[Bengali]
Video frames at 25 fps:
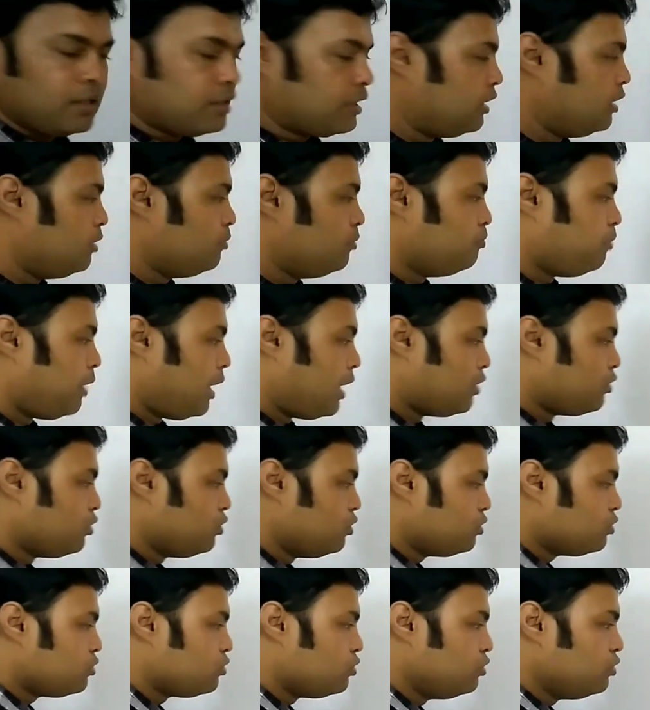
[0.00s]
তাহলে এই
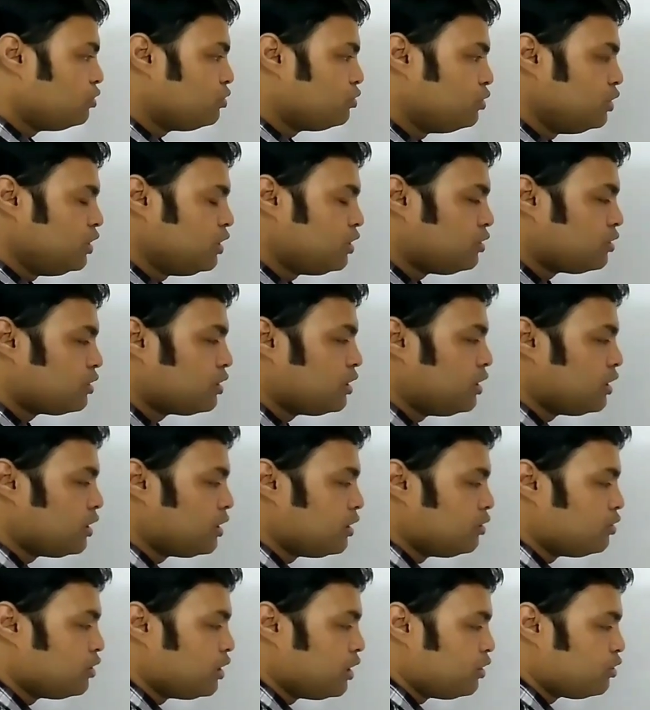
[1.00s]
বারোর কোনো গুণিতকই
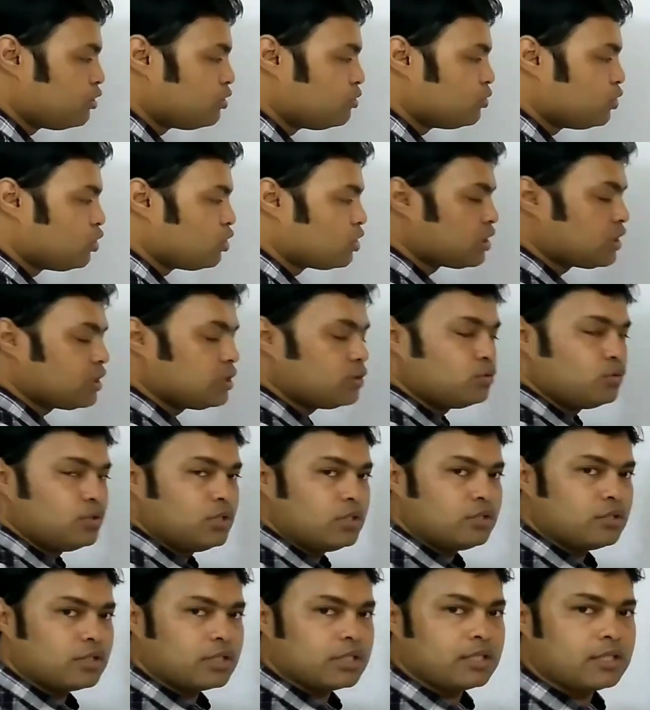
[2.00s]
কিন্তু এরকম দশের
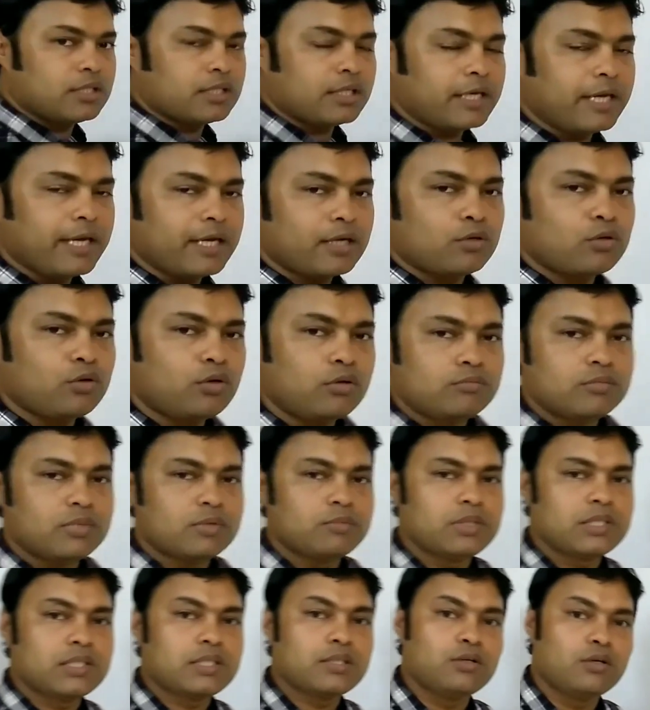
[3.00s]
গুণিতকের থেকে এক কম
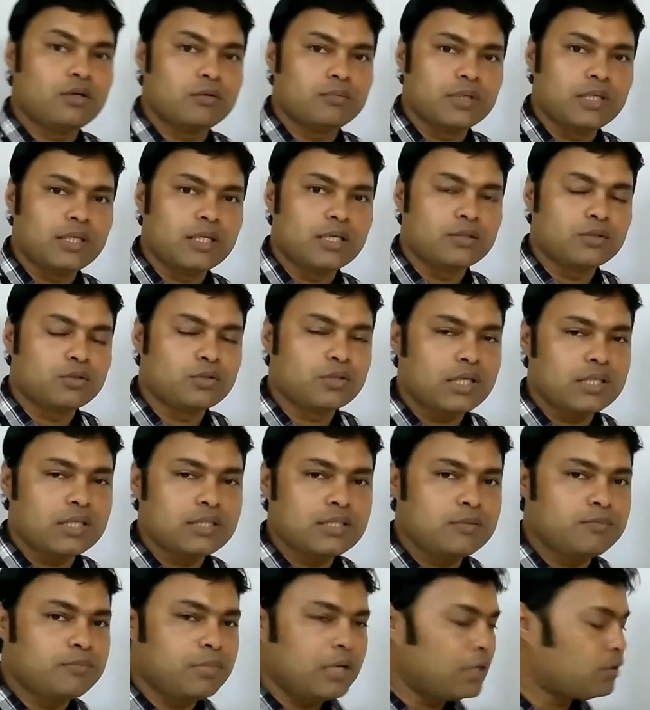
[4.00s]
বা বেশি হবে না তো
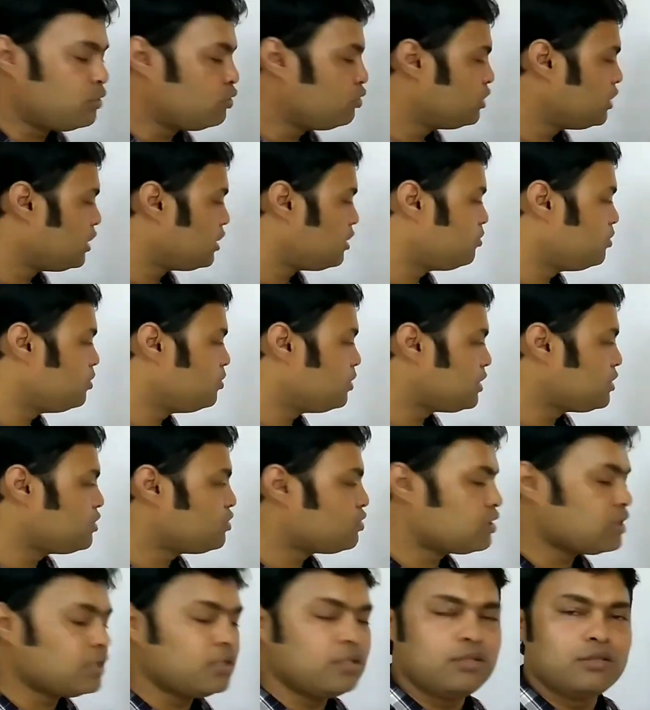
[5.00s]
কাজে বারো দ্বারা
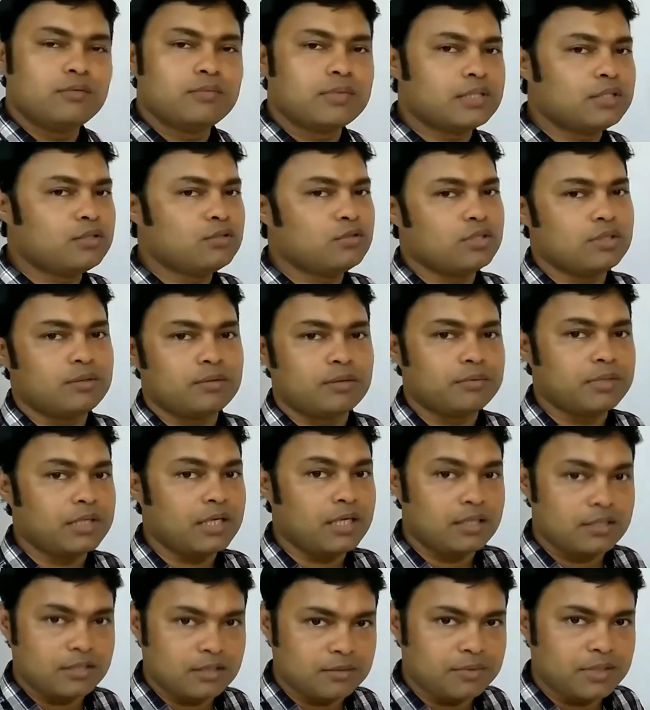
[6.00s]
বিভাজ্যতার নিয়ম কিন্তু ওইভাবে
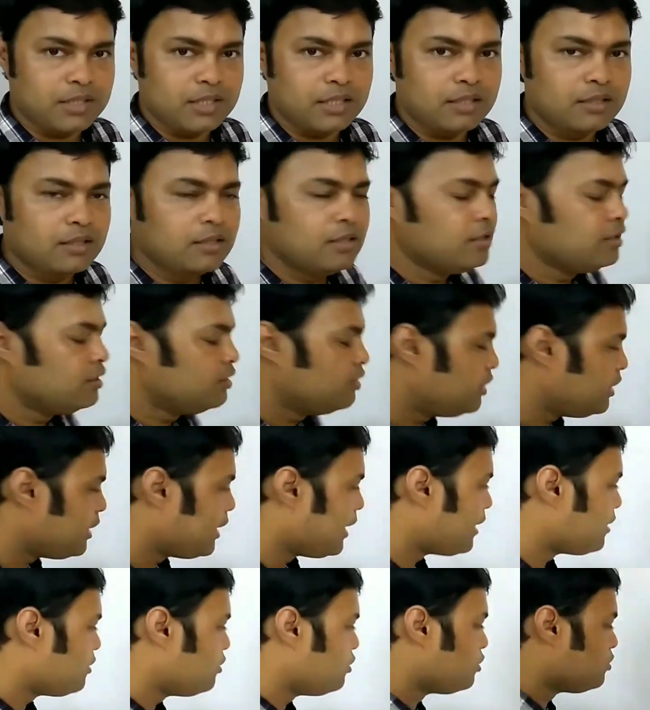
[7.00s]
আসবে না ঠিক
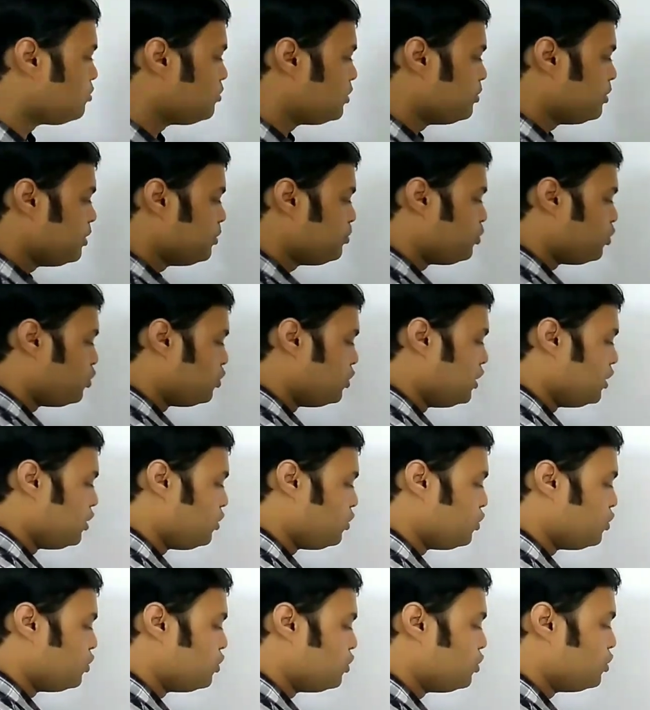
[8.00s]
একই রকমভাবে
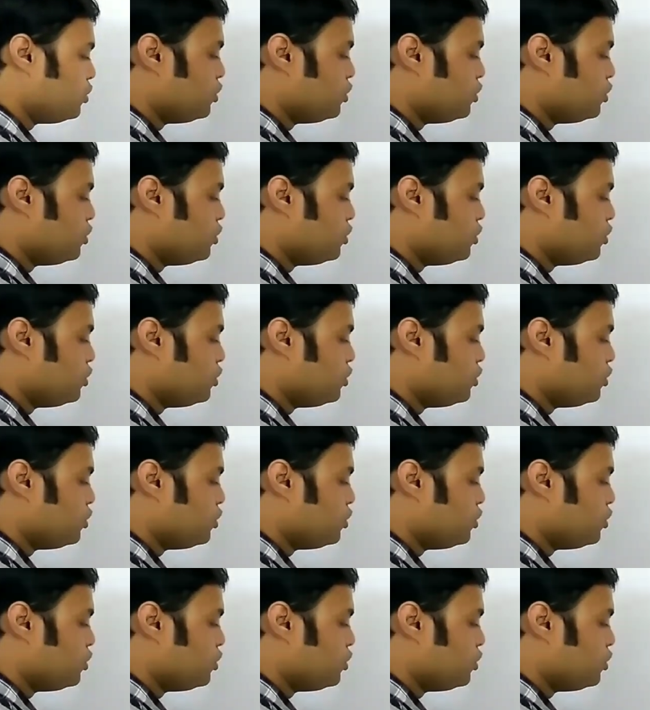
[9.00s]
পনেরো